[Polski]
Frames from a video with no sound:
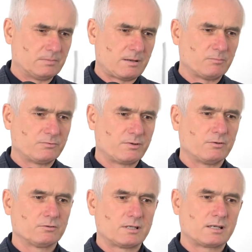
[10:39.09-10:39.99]
ja
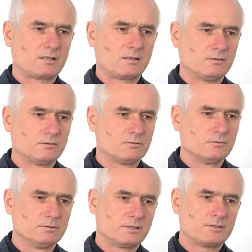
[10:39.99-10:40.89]
mówię o takiej
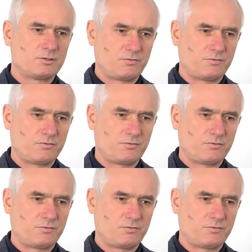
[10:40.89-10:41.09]
ogólnej